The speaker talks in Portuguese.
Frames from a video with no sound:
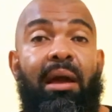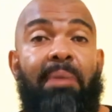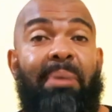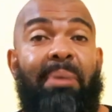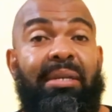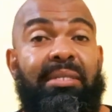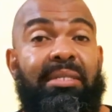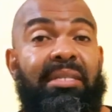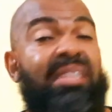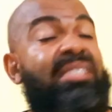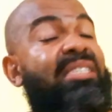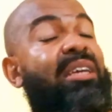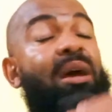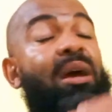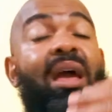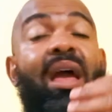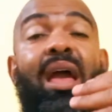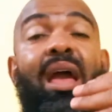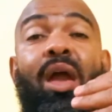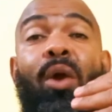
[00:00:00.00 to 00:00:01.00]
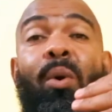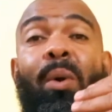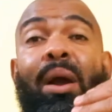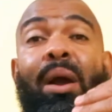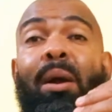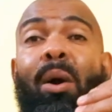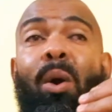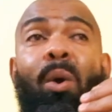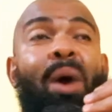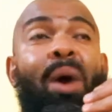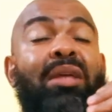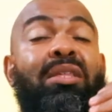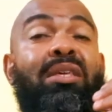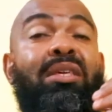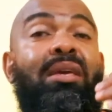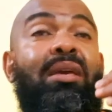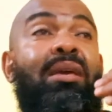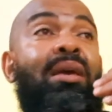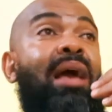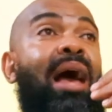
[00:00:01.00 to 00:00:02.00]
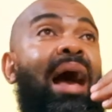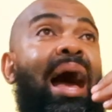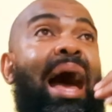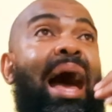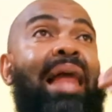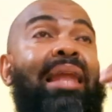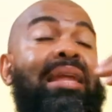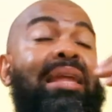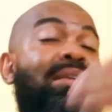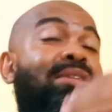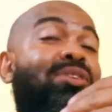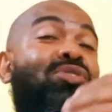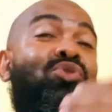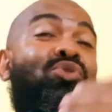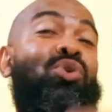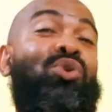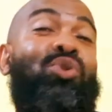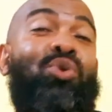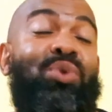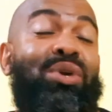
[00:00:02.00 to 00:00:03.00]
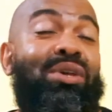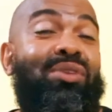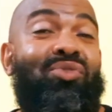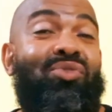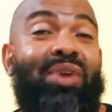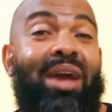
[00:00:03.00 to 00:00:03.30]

Paciência, eu, eu acho que além de tudo isso,